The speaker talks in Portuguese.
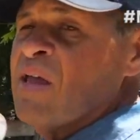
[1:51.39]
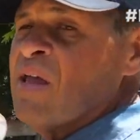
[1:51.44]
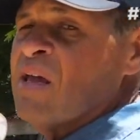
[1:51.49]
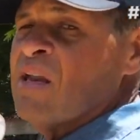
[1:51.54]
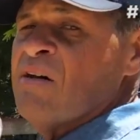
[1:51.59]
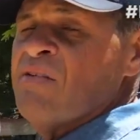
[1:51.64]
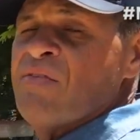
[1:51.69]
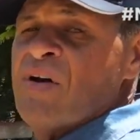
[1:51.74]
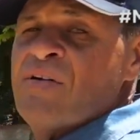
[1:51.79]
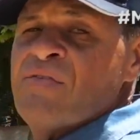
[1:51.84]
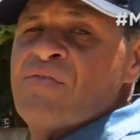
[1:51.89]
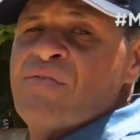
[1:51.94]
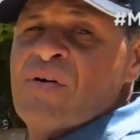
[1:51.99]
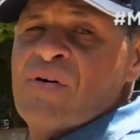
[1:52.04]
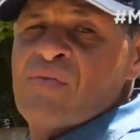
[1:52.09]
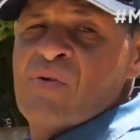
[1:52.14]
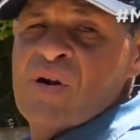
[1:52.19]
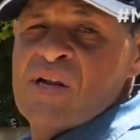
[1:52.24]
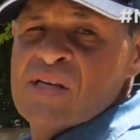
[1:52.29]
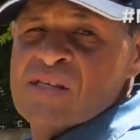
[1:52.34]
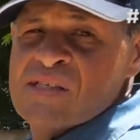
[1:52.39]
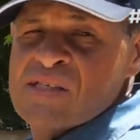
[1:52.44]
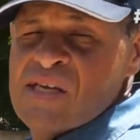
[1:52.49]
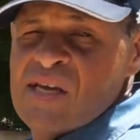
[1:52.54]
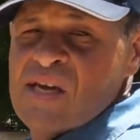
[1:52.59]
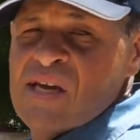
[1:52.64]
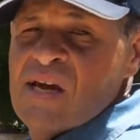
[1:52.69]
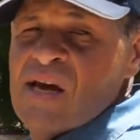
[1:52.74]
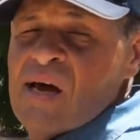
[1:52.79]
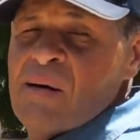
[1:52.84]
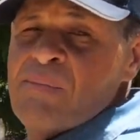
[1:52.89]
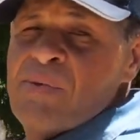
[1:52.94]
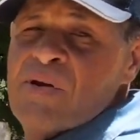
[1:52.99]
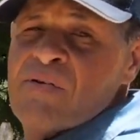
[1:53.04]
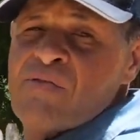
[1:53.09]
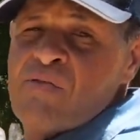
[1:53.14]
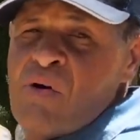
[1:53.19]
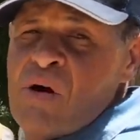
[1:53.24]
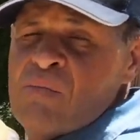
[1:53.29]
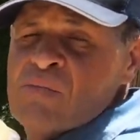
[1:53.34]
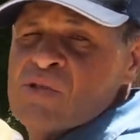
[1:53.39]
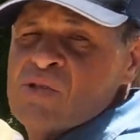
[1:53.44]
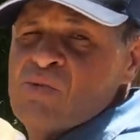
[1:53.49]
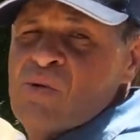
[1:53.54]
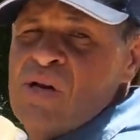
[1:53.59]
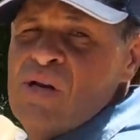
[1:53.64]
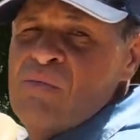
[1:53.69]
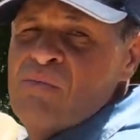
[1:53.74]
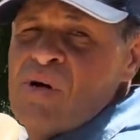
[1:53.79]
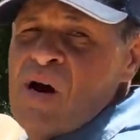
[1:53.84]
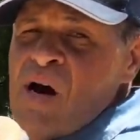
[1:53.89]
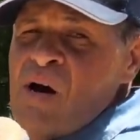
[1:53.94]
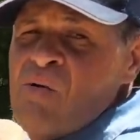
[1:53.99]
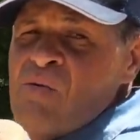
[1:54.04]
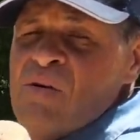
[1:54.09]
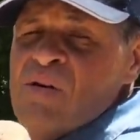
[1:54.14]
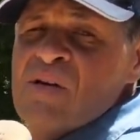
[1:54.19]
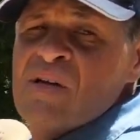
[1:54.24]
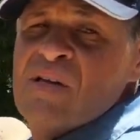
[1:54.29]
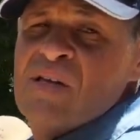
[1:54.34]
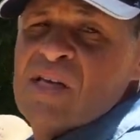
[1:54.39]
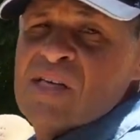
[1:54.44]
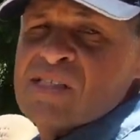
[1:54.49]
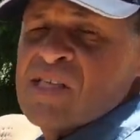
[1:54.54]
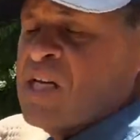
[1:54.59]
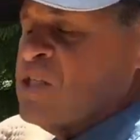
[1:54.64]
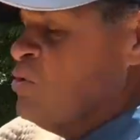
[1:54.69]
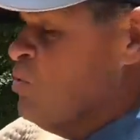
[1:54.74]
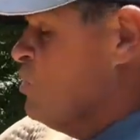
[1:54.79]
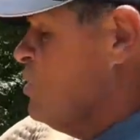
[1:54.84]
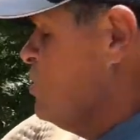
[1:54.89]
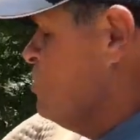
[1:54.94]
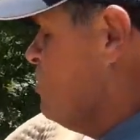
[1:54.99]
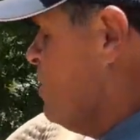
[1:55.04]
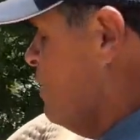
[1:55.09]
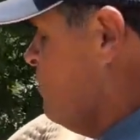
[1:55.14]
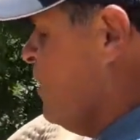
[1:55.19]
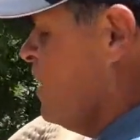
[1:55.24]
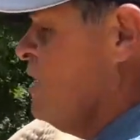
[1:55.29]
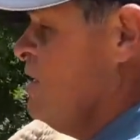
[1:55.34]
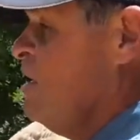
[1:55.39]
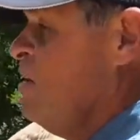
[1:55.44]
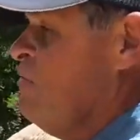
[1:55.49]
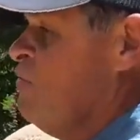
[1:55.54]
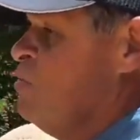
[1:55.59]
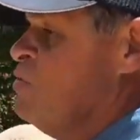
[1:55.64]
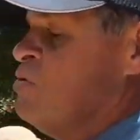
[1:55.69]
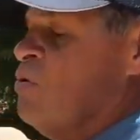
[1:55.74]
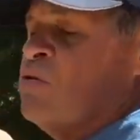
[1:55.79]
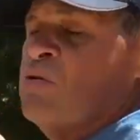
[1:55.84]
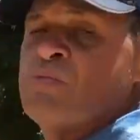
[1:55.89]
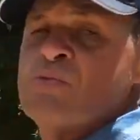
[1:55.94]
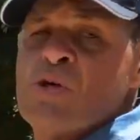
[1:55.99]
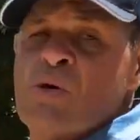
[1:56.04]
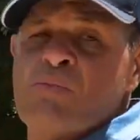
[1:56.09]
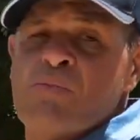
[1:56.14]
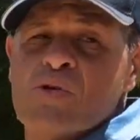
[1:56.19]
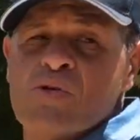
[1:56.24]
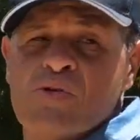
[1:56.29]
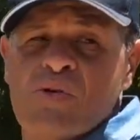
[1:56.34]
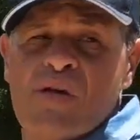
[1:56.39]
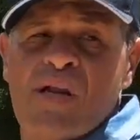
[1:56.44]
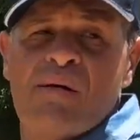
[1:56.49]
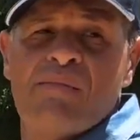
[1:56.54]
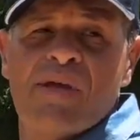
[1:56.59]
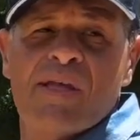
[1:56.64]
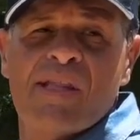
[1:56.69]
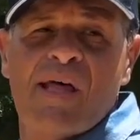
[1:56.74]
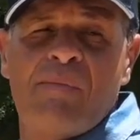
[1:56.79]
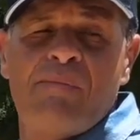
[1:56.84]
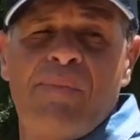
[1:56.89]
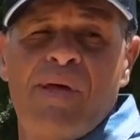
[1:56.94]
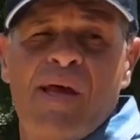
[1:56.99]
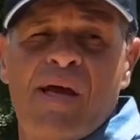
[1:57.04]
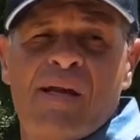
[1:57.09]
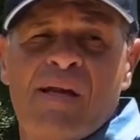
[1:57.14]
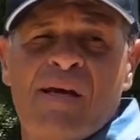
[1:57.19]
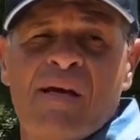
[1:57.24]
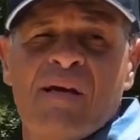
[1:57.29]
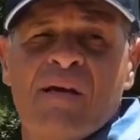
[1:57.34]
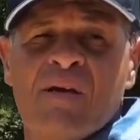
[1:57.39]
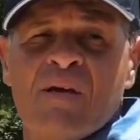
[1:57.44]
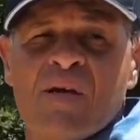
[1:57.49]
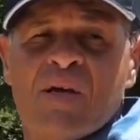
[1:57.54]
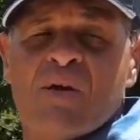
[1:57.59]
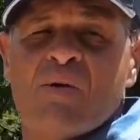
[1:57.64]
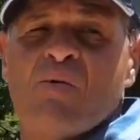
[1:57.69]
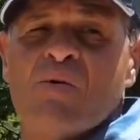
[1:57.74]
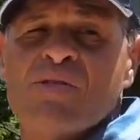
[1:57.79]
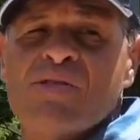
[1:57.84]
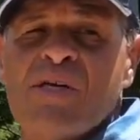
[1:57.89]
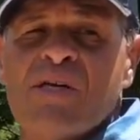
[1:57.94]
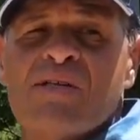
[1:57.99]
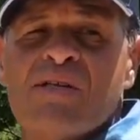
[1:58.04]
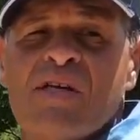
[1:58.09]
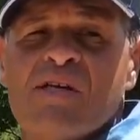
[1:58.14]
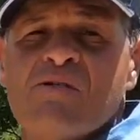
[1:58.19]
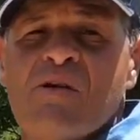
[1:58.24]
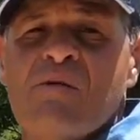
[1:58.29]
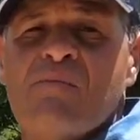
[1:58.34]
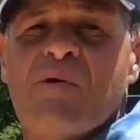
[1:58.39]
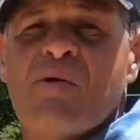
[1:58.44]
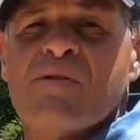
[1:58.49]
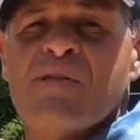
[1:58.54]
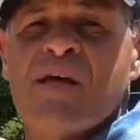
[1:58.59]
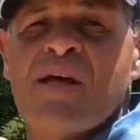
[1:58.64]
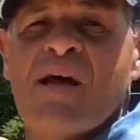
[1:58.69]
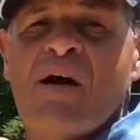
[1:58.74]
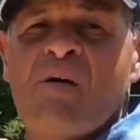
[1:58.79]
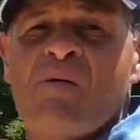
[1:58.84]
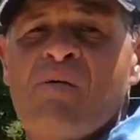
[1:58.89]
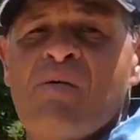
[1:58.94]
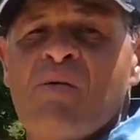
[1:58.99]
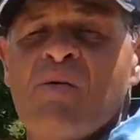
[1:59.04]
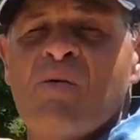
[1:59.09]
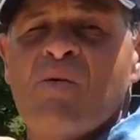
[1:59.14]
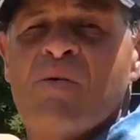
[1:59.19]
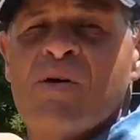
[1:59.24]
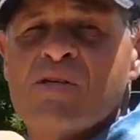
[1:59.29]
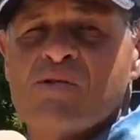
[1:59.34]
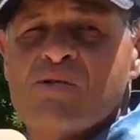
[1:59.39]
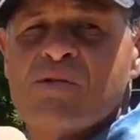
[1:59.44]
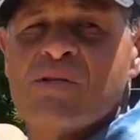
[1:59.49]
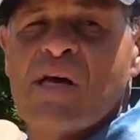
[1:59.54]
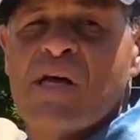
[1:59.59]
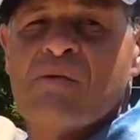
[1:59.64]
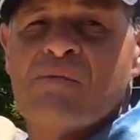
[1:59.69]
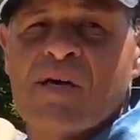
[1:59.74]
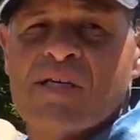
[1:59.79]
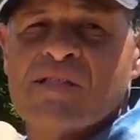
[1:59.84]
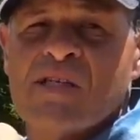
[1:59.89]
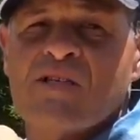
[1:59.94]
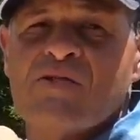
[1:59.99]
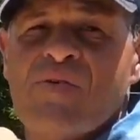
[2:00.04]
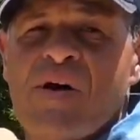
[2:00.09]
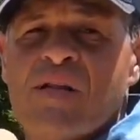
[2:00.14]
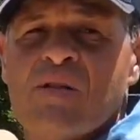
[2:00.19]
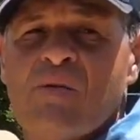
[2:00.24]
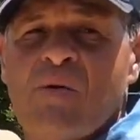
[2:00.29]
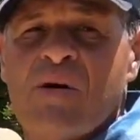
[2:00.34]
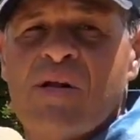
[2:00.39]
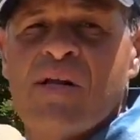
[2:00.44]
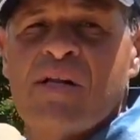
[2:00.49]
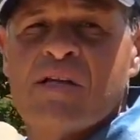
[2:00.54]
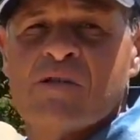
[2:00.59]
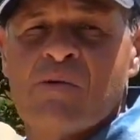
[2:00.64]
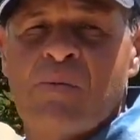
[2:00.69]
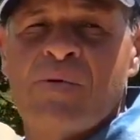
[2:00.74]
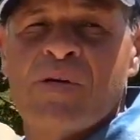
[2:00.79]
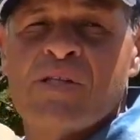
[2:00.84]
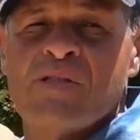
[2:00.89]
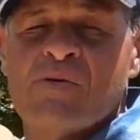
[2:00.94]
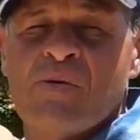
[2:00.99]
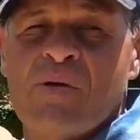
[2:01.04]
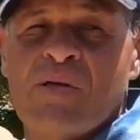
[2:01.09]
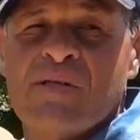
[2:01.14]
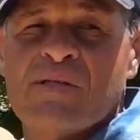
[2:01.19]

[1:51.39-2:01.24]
ela vai favorecer a performance do animal e as ajudas do cavaleiro em função do seu posicionamento da perna. Com certeza o animal terá um resultado mais satisfatório nas competições.